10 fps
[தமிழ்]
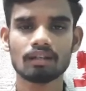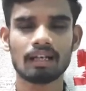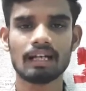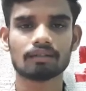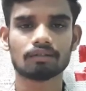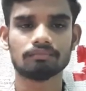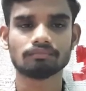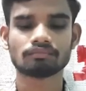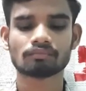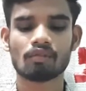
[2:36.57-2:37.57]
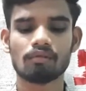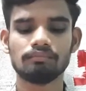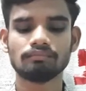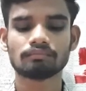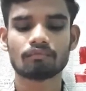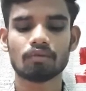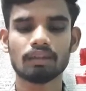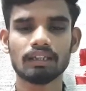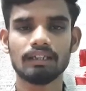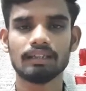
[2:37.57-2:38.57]
நல்லாயிருக்கும்
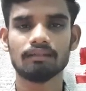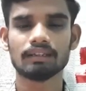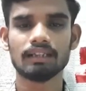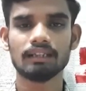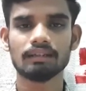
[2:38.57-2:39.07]
ஓகே இதில் வந்துட்டு